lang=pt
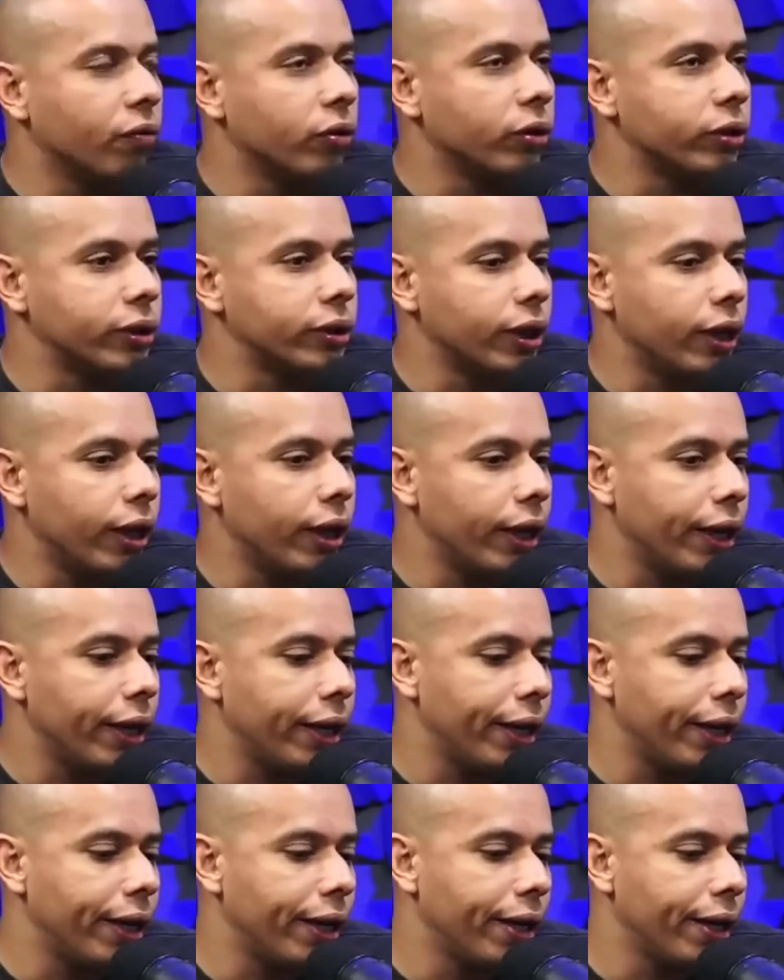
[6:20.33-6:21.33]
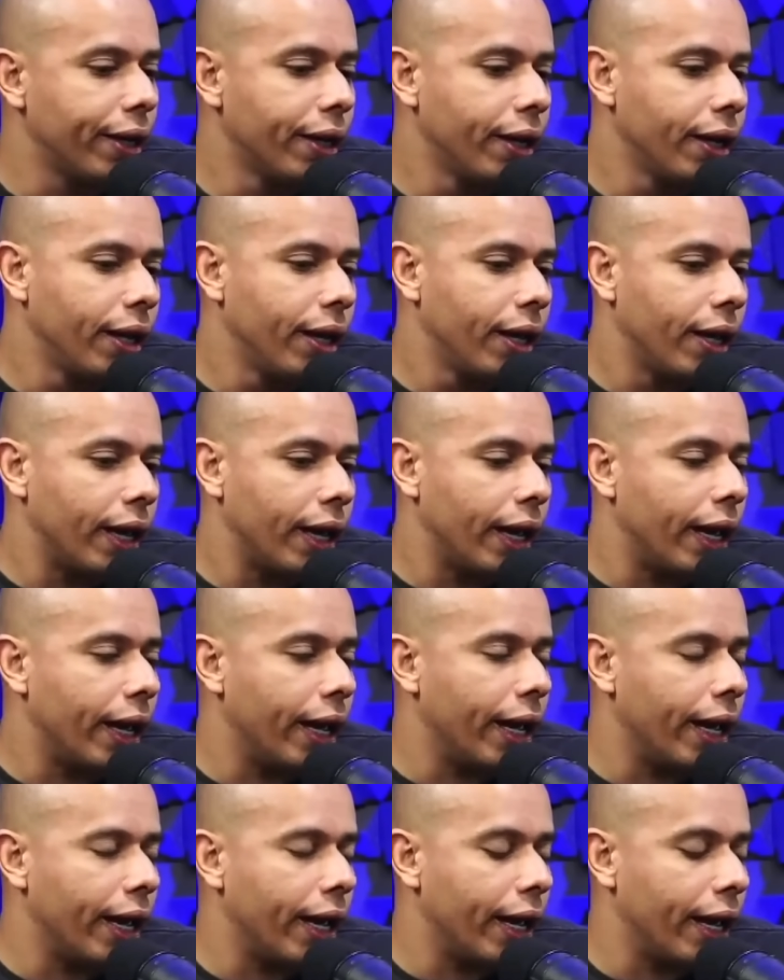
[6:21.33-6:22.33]
Você
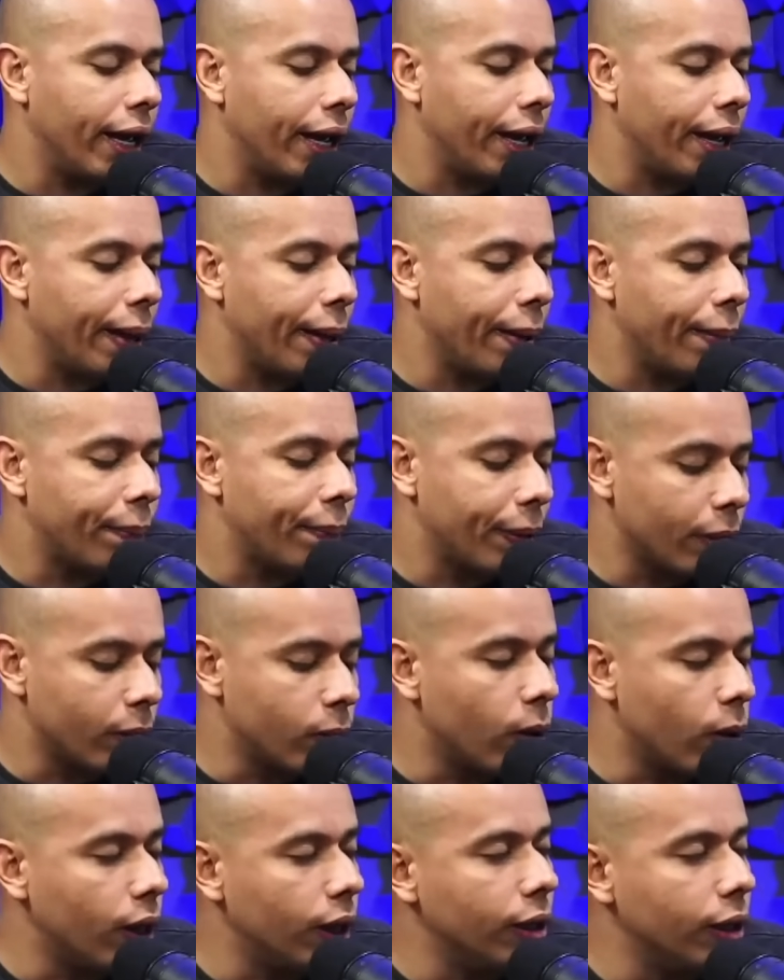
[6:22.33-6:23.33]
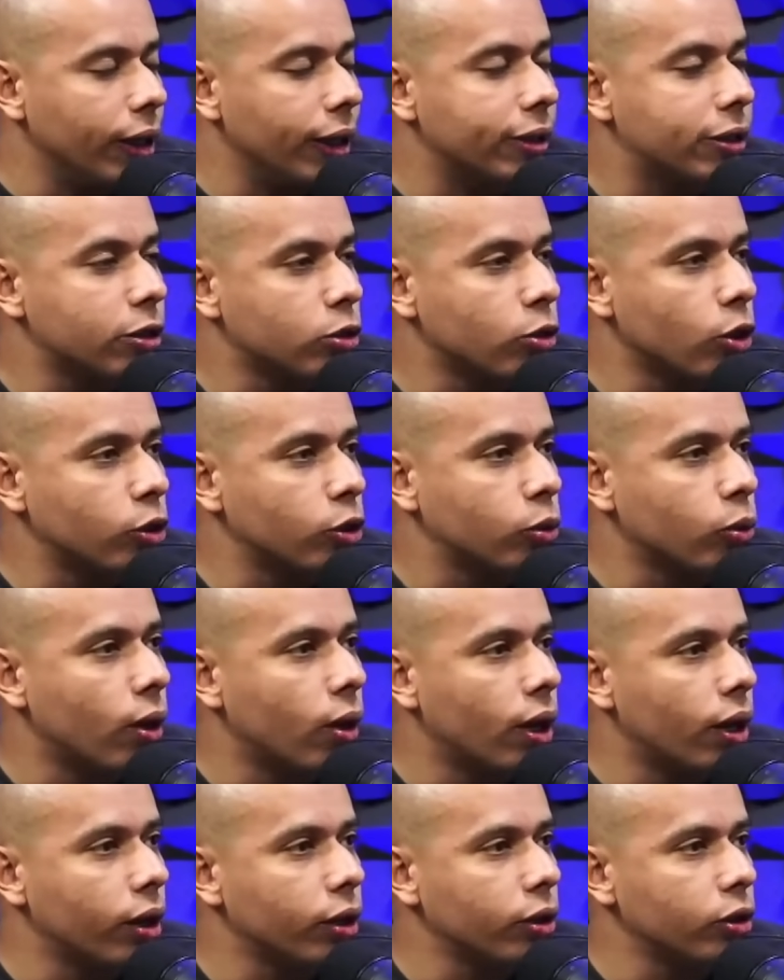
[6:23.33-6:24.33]
é, é, pegou ali esses oito
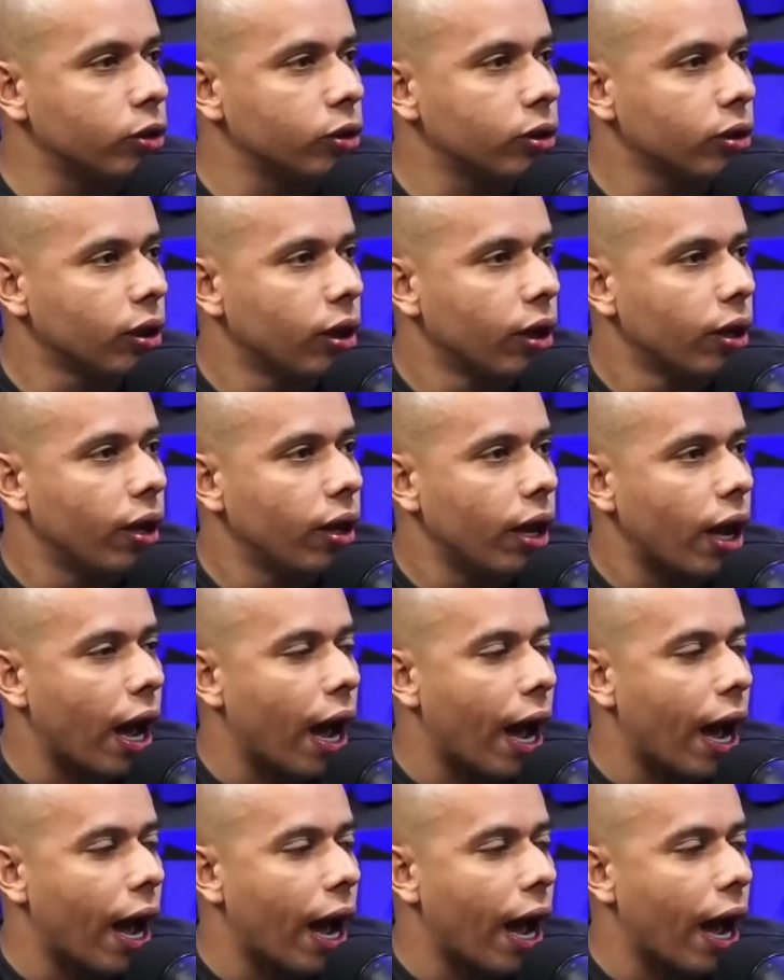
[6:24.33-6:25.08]
anos, uhum.